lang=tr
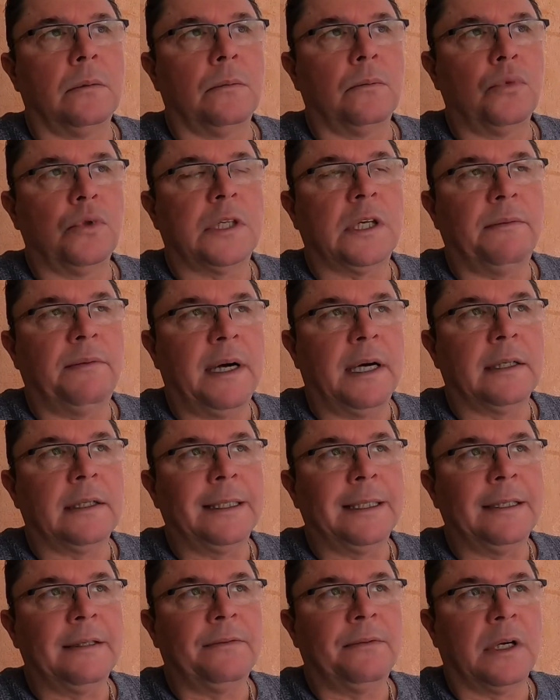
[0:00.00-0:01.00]
Bu sefer
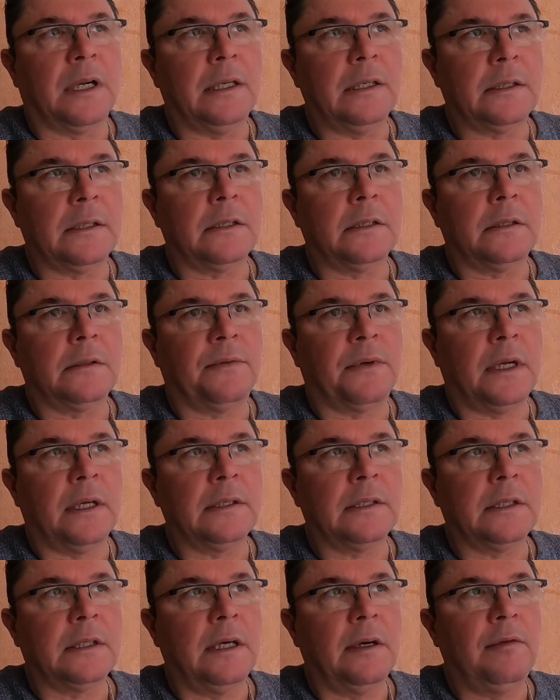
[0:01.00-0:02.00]
de Fransız
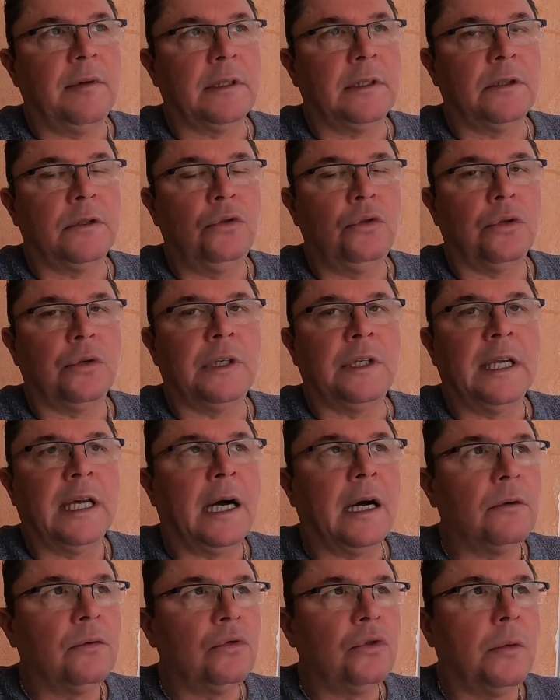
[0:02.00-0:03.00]
Fransa devleti diyor ki
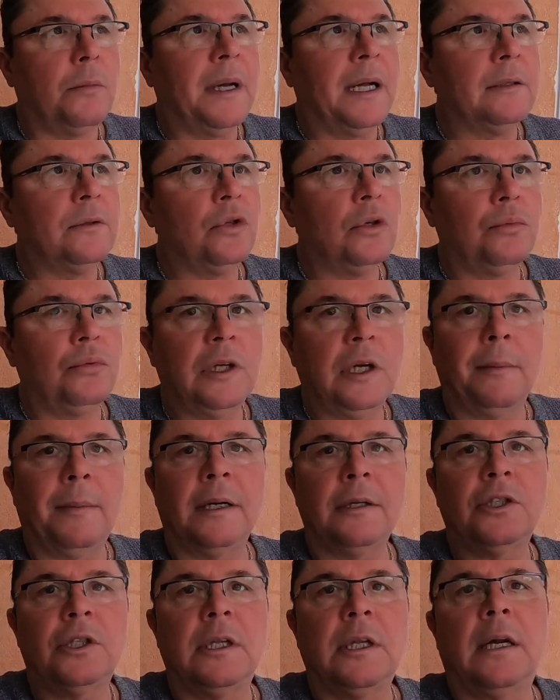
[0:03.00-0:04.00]
ya diyor ben diyor bu
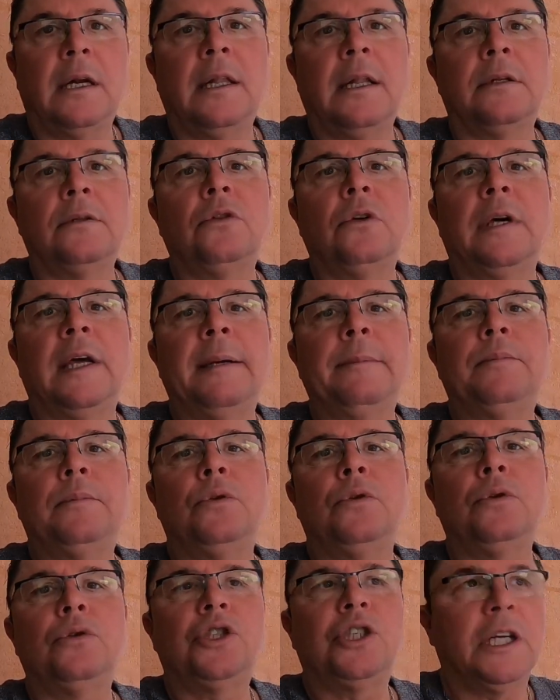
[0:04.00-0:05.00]
yabancılarla diyor hep
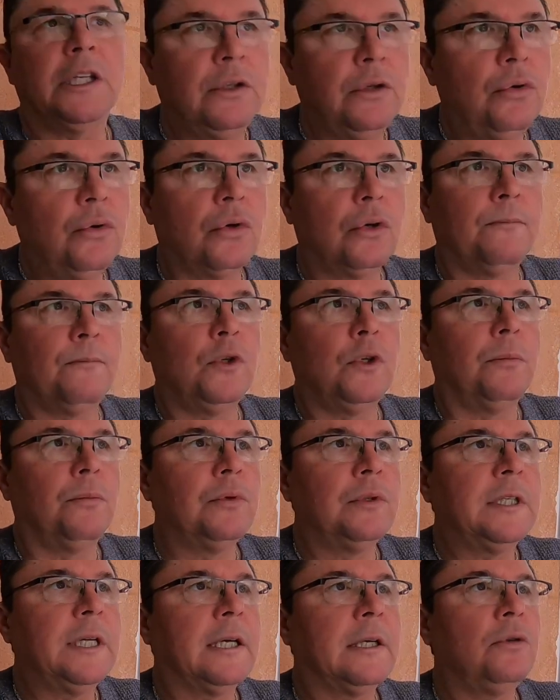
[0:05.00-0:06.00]
diyor çekiyorum diyor.
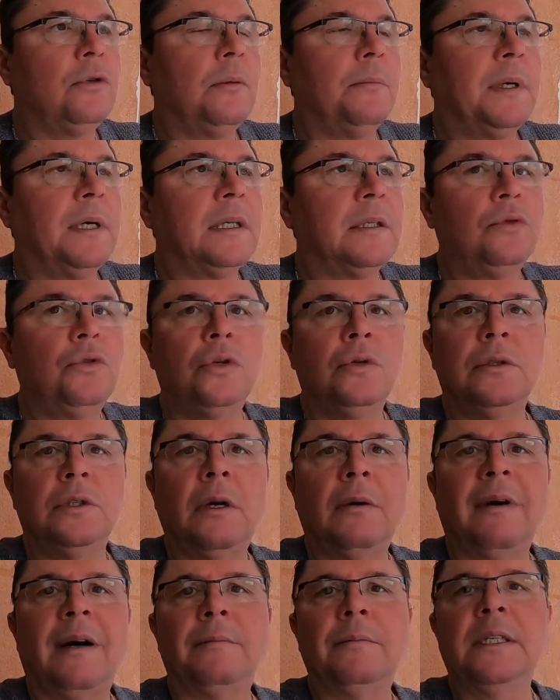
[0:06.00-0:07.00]
Bunlar diyor bana diyor
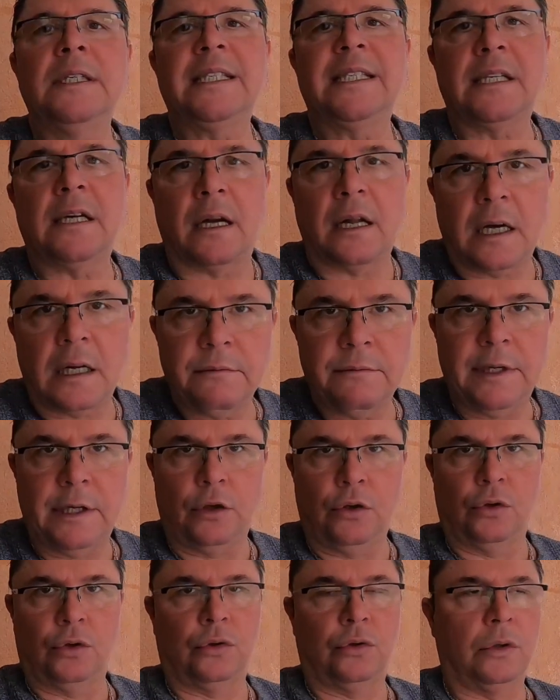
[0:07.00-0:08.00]
devamlı zarar
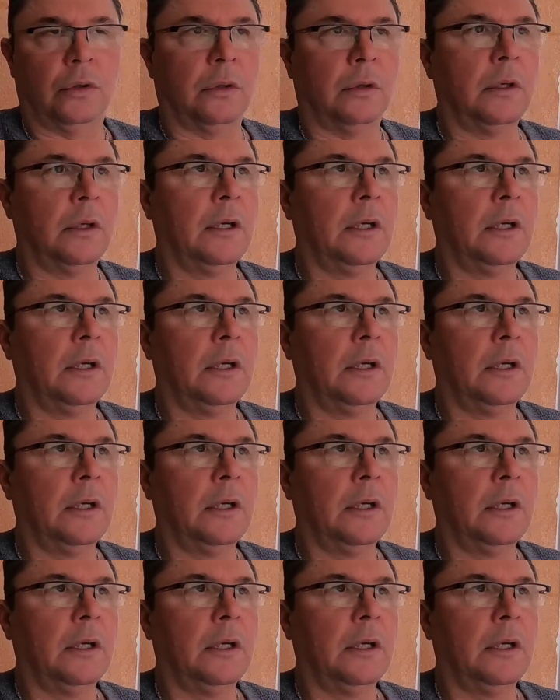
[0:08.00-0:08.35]
veriyor diyor.